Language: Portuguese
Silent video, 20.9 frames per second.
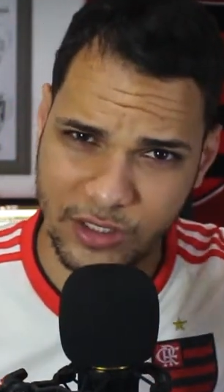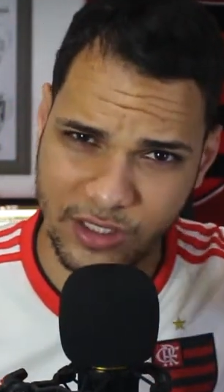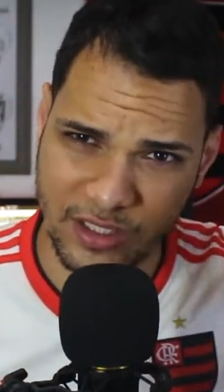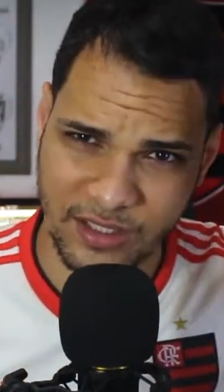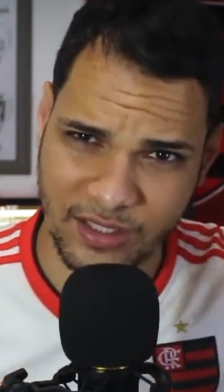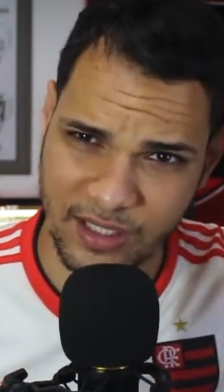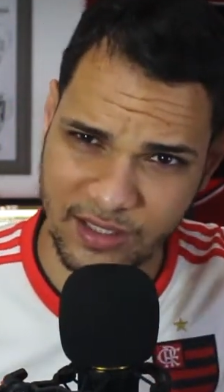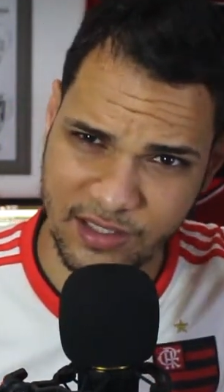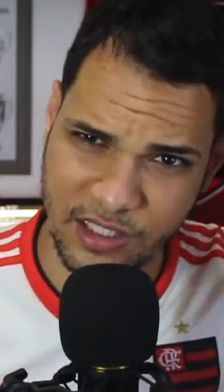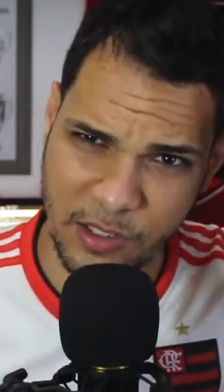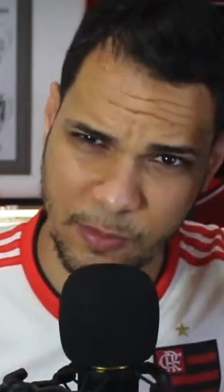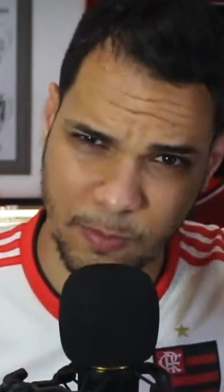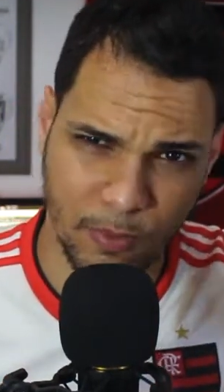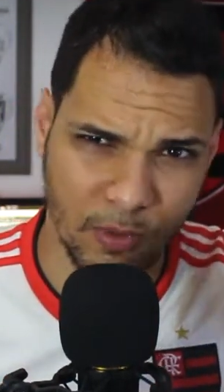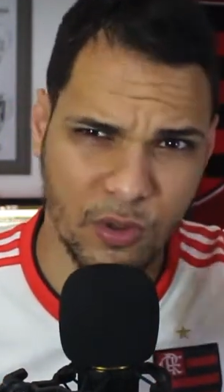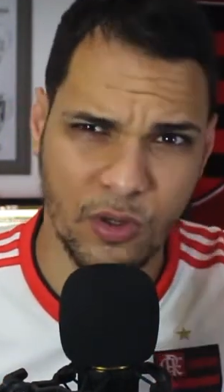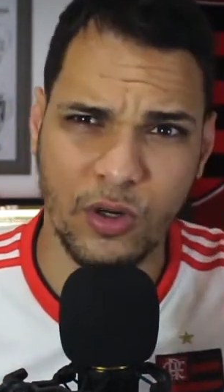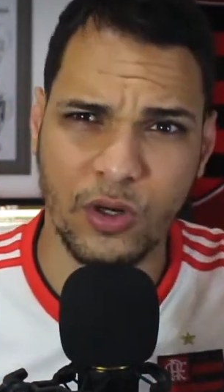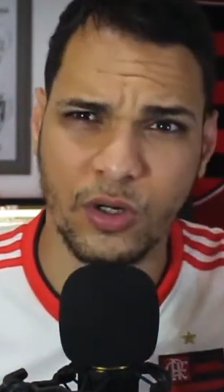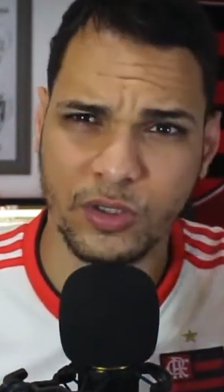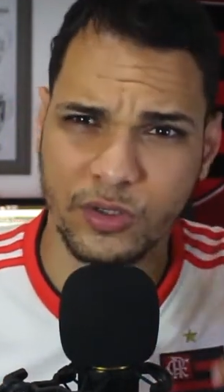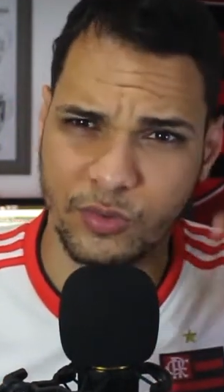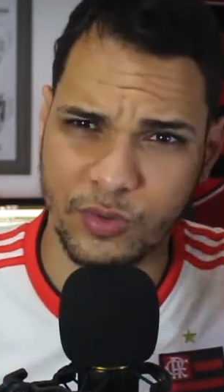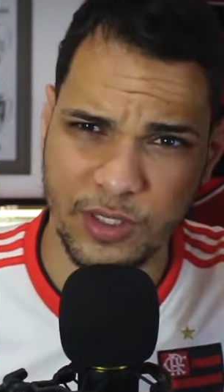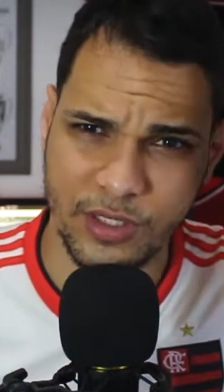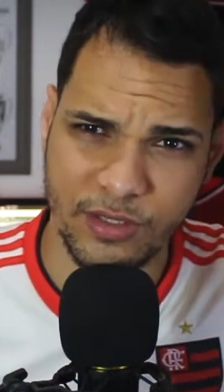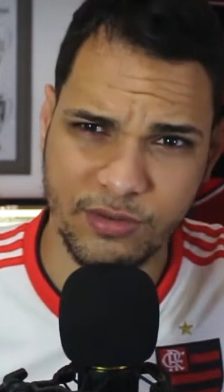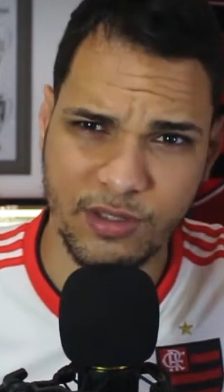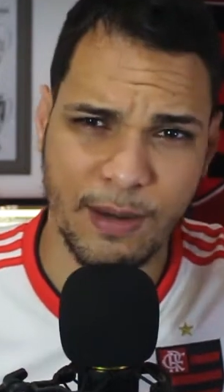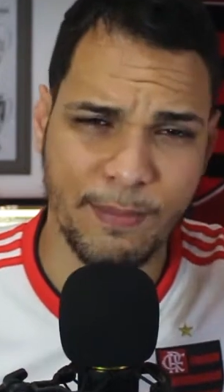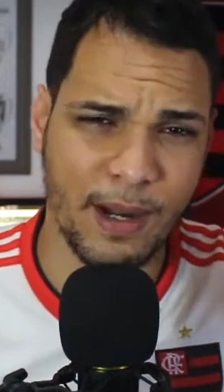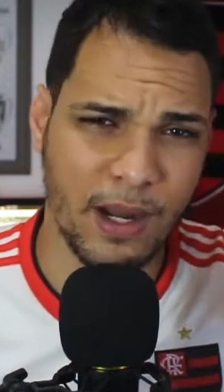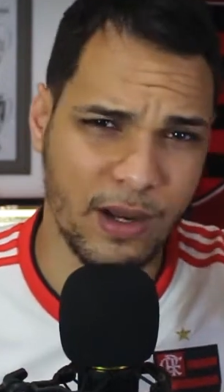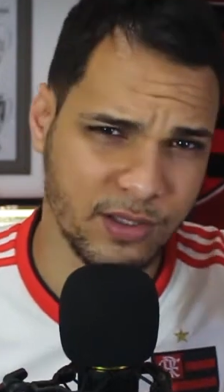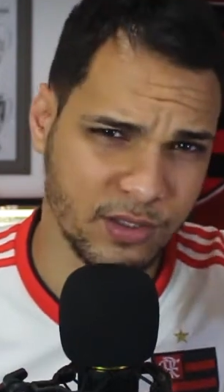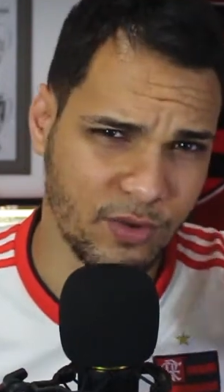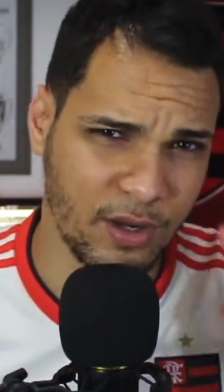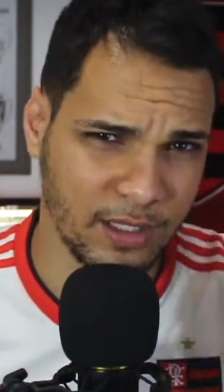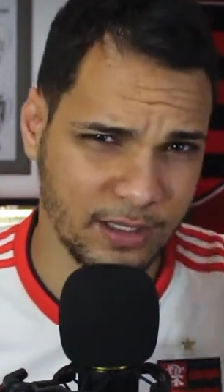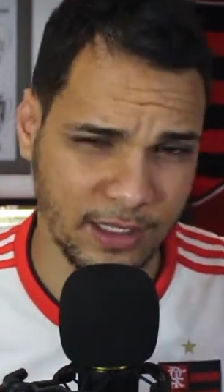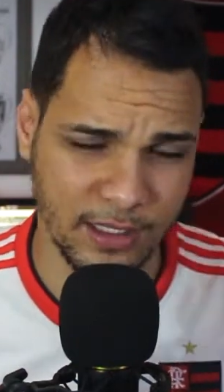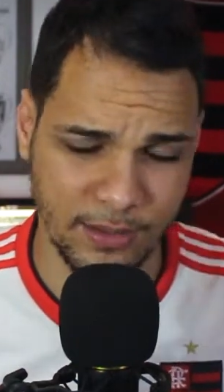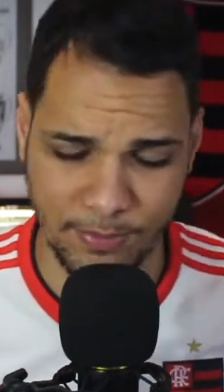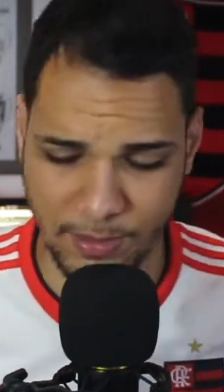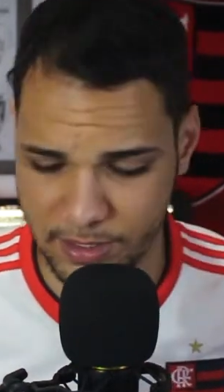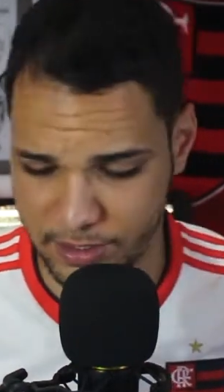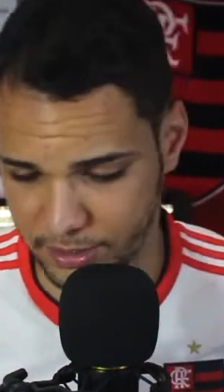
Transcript: distância de ponto e escambar as quatro aí pra